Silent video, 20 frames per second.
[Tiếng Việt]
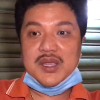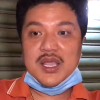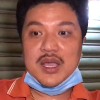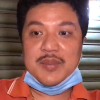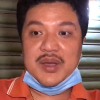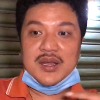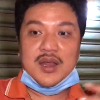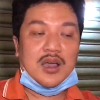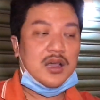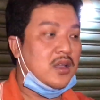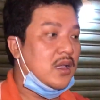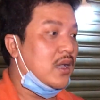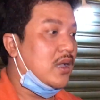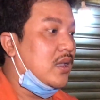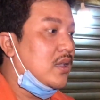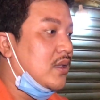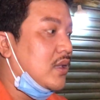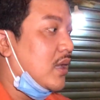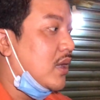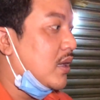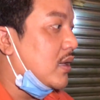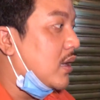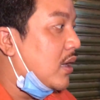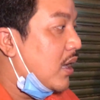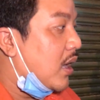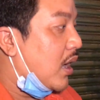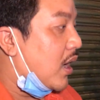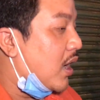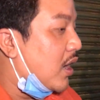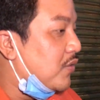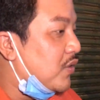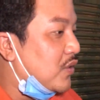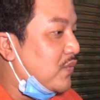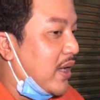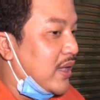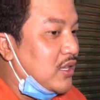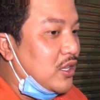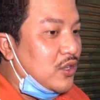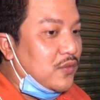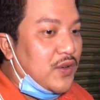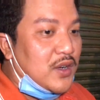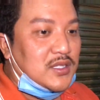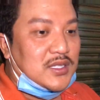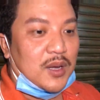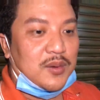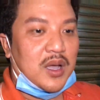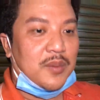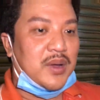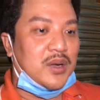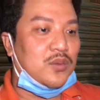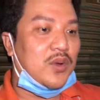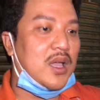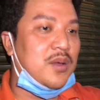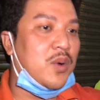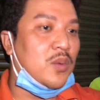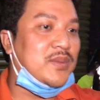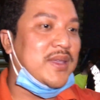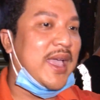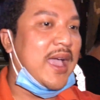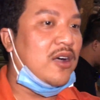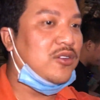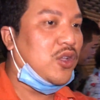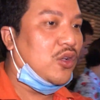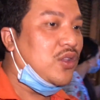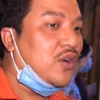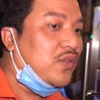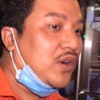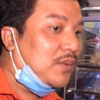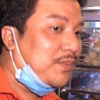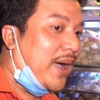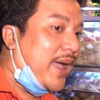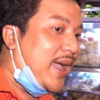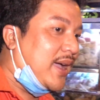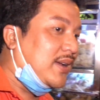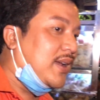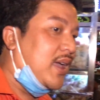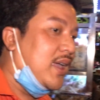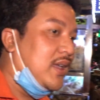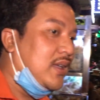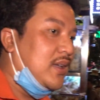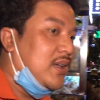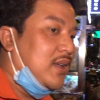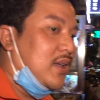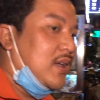bây giờ mình nói okay, uh, uh, vui vẻ với thu phương xong không mình quay một dạo chỗ thu phương bán đi